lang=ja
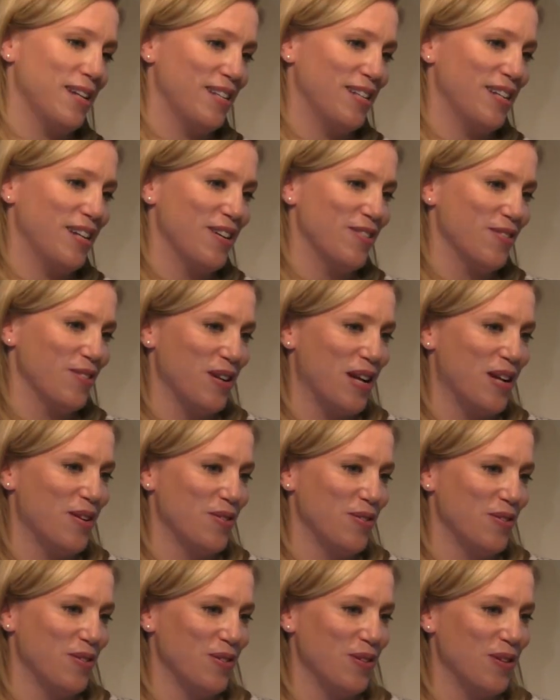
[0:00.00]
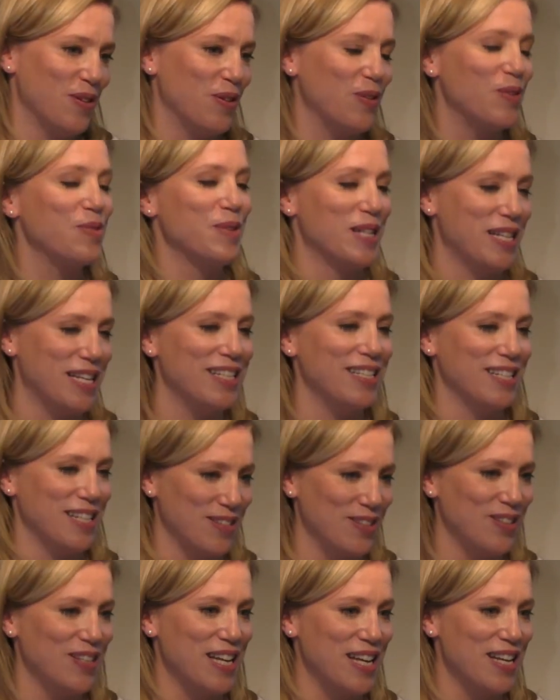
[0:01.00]
違うあの言葉でした
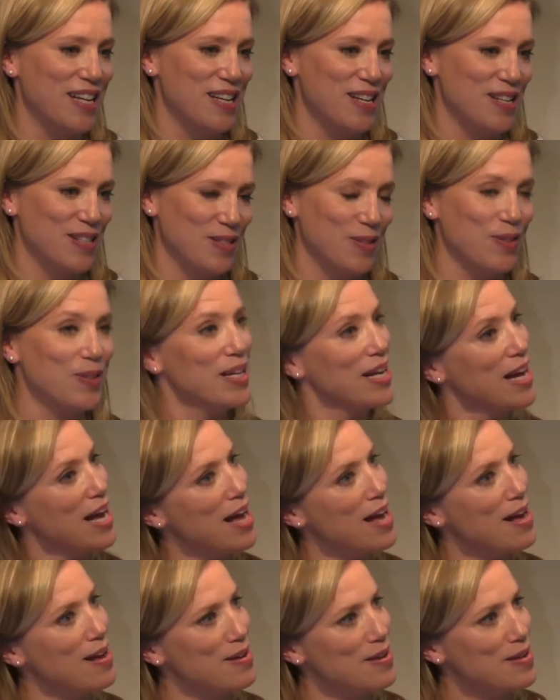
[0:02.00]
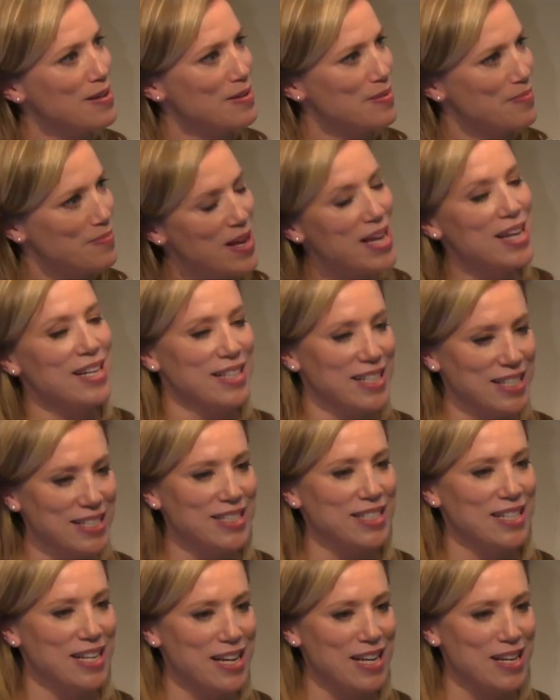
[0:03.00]
のでそれがメインで
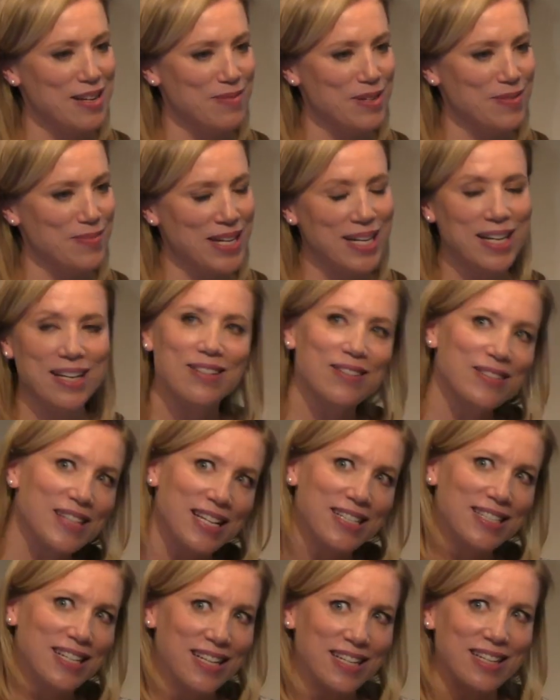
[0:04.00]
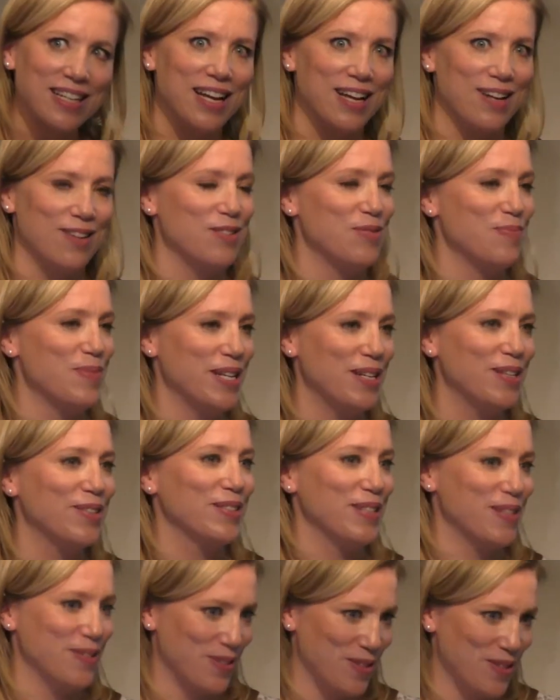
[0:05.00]
すね今までと全然あの勉強し
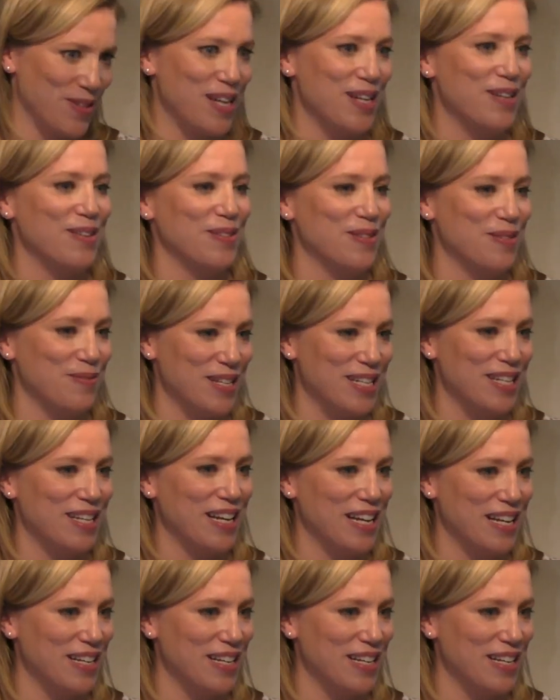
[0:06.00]
たことない言葉にあ